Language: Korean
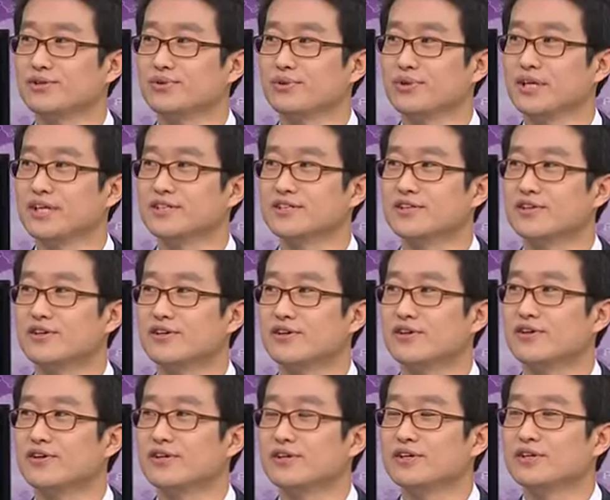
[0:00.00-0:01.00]
위해서
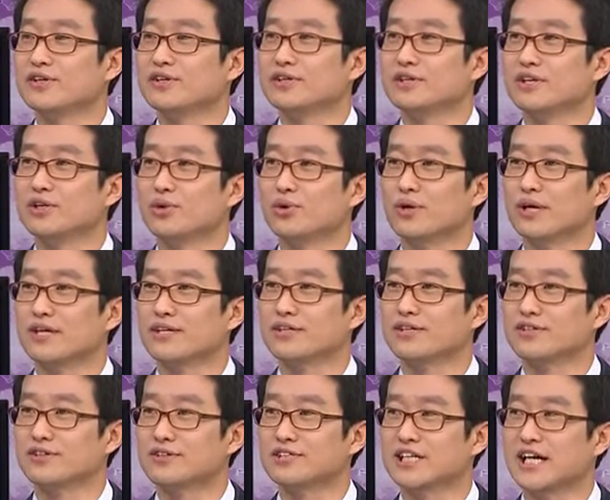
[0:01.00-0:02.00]
기도하는
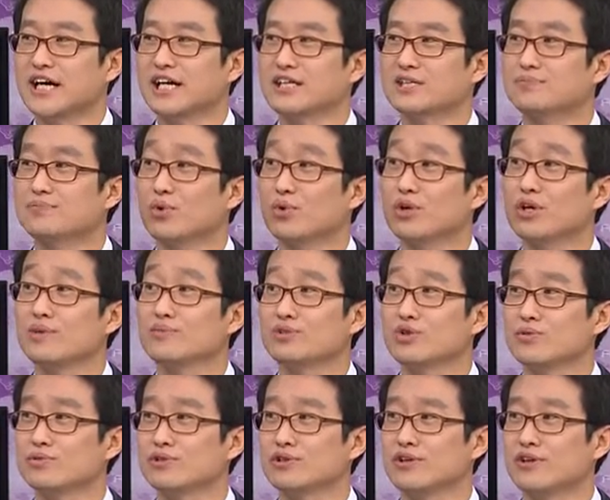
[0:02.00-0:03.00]
그런 작은
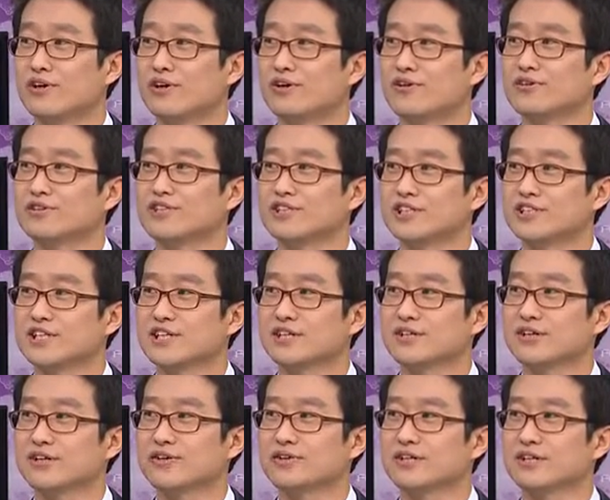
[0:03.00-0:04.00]
모임으로부터
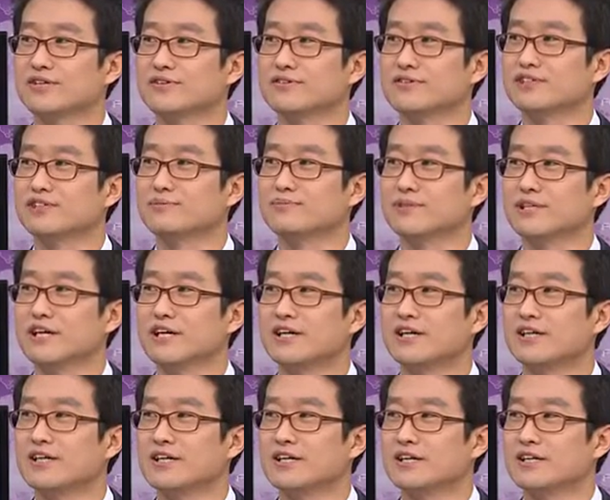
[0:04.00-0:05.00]
시작되었다는 것입니다.
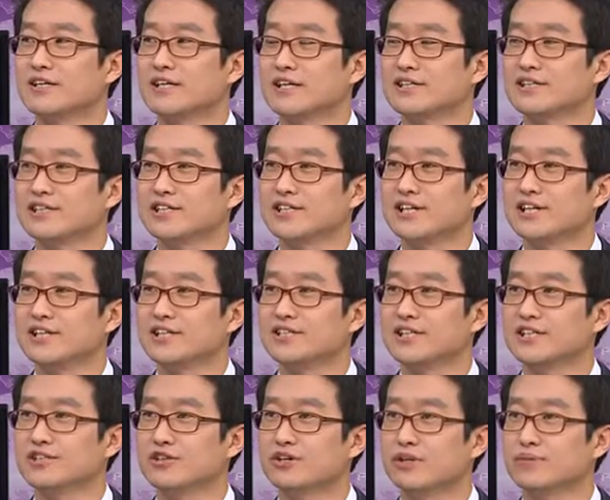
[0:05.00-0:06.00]
당시에
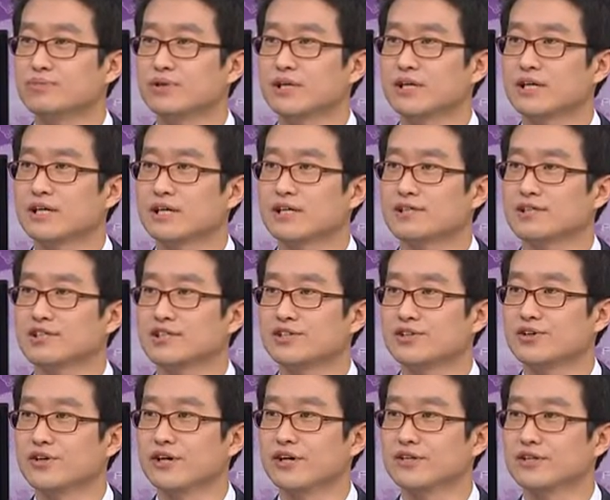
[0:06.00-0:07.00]
이제 서아프리카
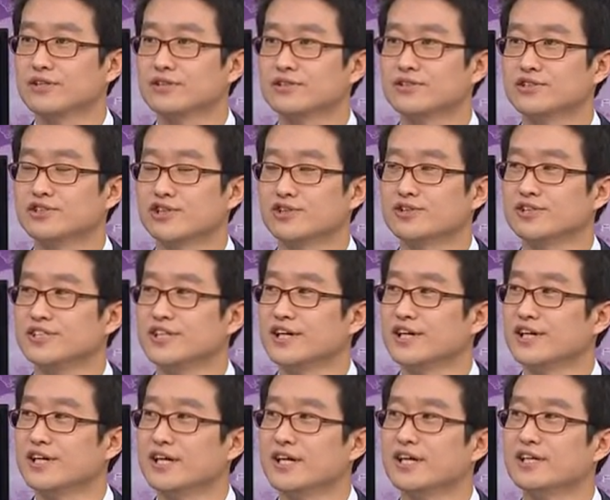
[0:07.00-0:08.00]
지역에는
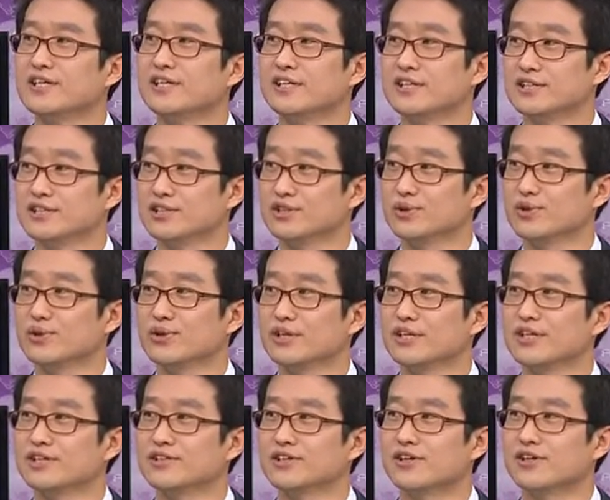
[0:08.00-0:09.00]
전쟁이나 기근으로
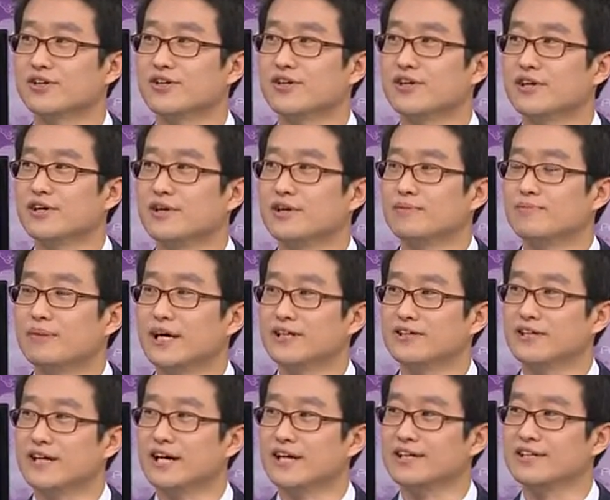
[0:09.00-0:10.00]
인해서
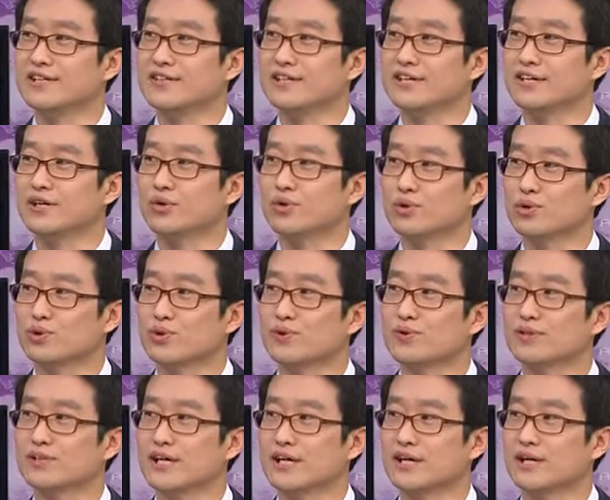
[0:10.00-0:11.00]
많은 아이들이
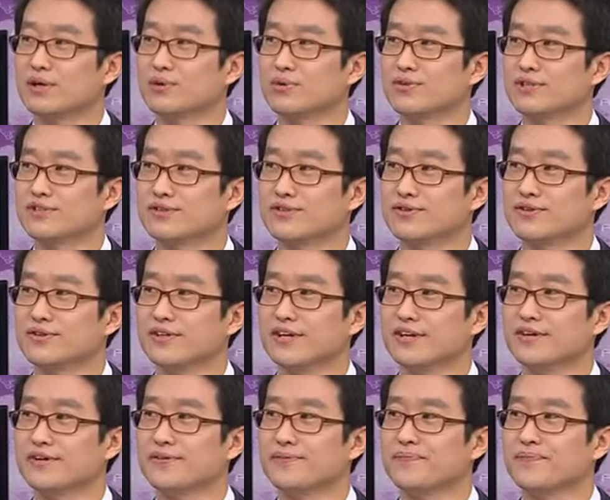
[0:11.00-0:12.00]
고통을 당하고
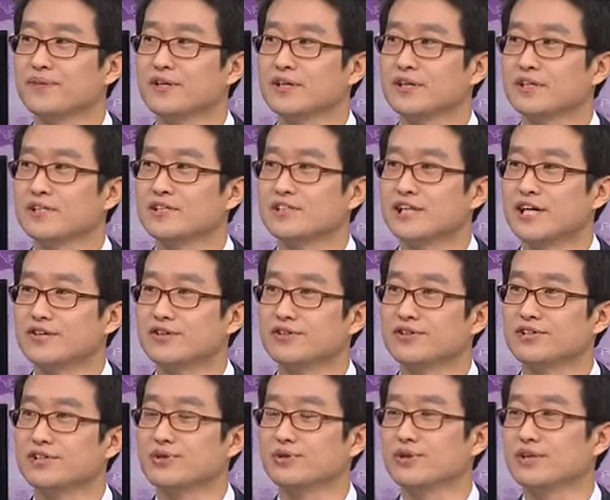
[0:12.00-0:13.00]
있었는데요. 네. 그
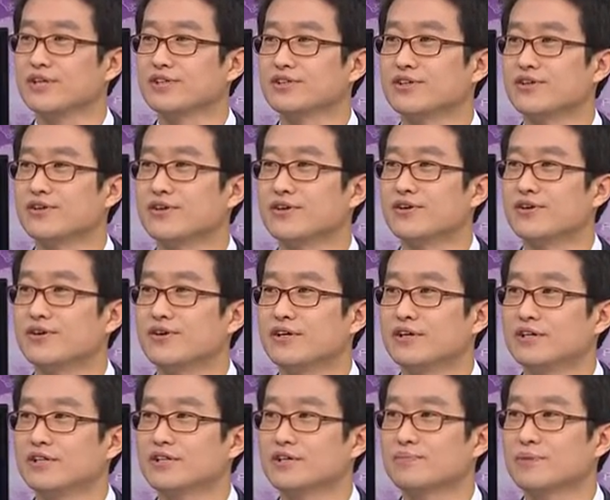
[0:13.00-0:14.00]
자녀들을 위해서
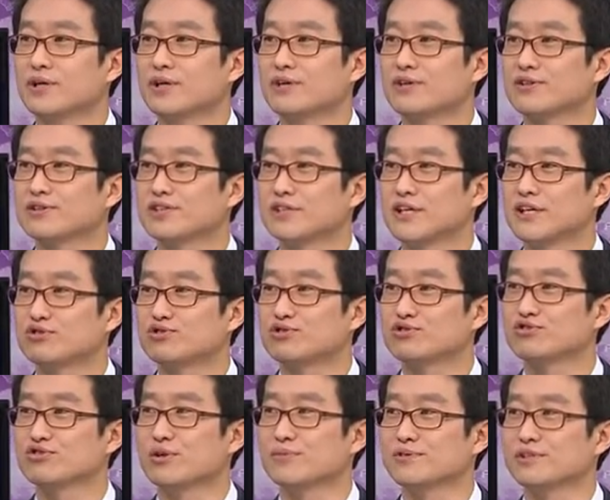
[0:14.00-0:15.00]
특별한 것을 해줄
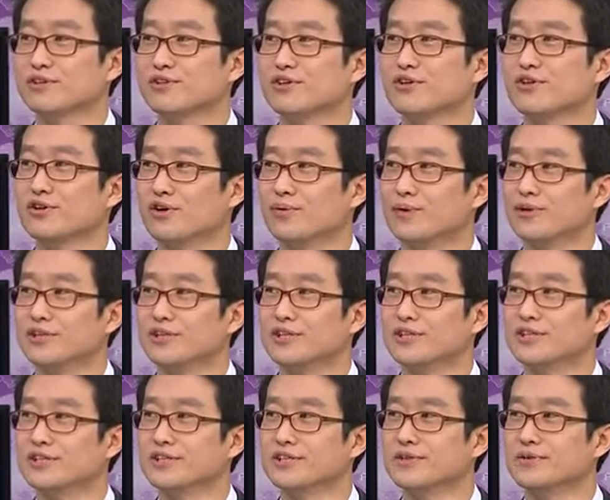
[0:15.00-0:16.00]
수 없었던
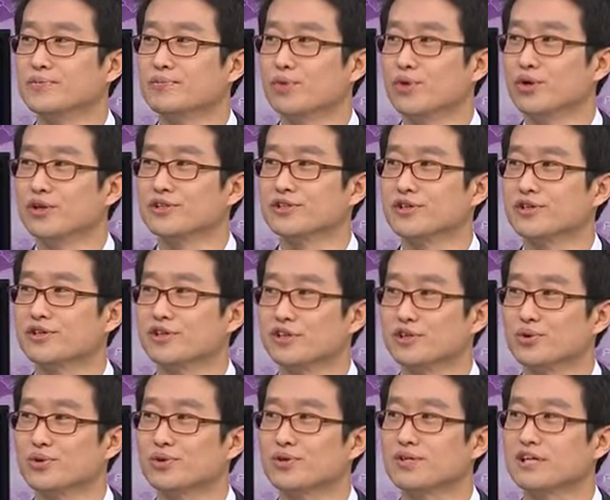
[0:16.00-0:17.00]
어머니들은 모여서
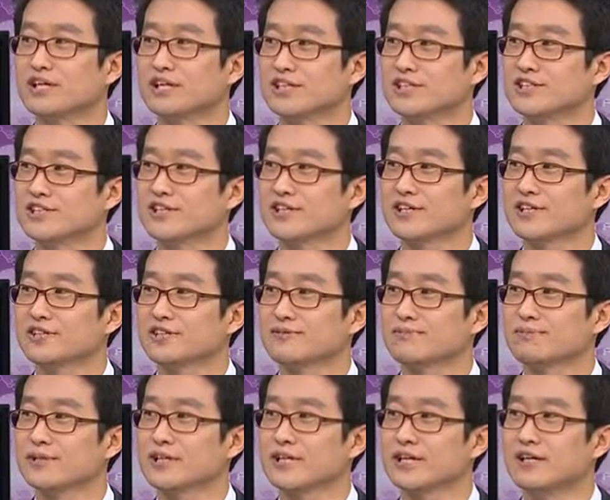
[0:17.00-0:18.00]
기도를 하기
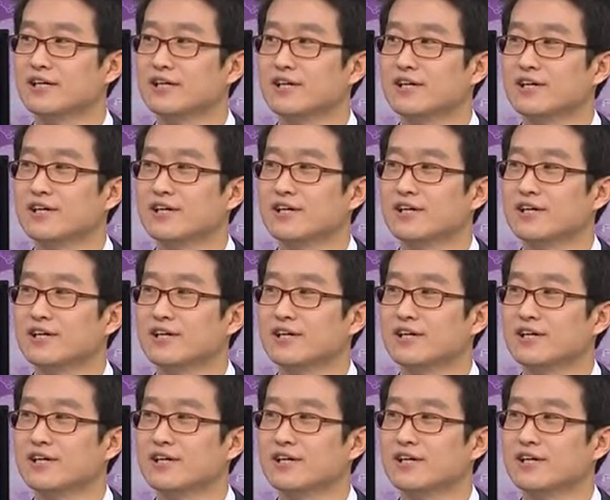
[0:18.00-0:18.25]
시작했습니다.